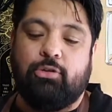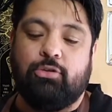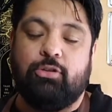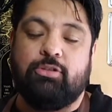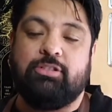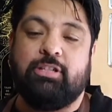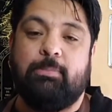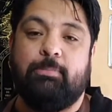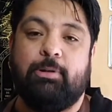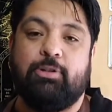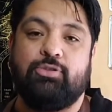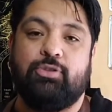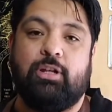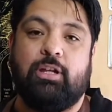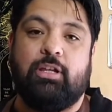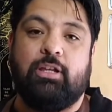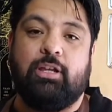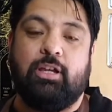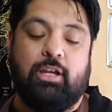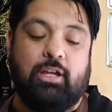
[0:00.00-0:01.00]
Entonces hay
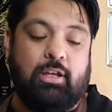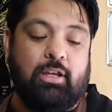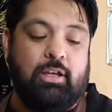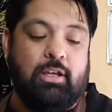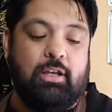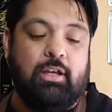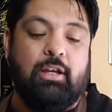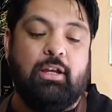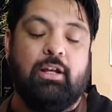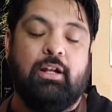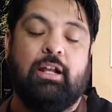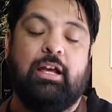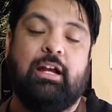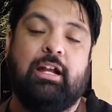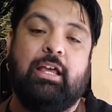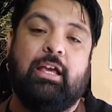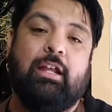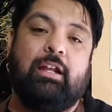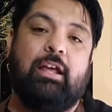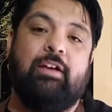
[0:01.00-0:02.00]
personas que le
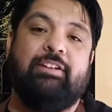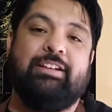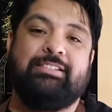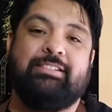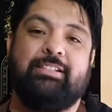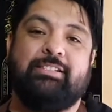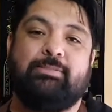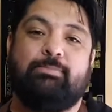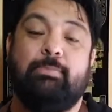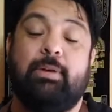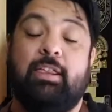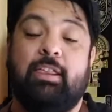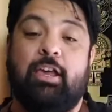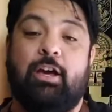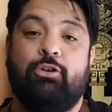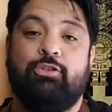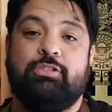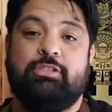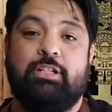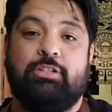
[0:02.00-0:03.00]
agregan a veces
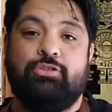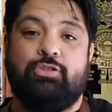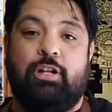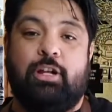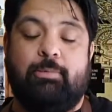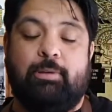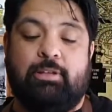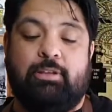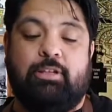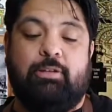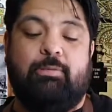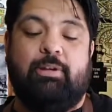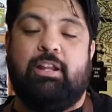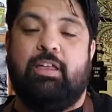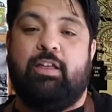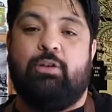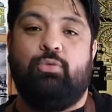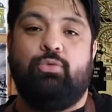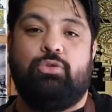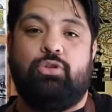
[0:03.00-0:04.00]
media onza solamente para
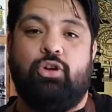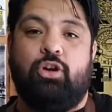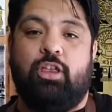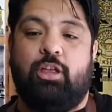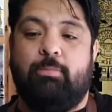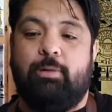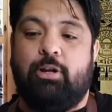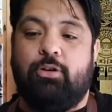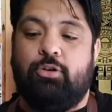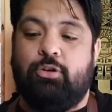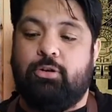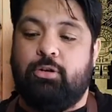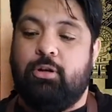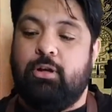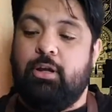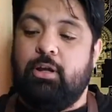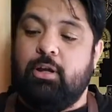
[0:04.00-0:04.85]
darle un toque de amargor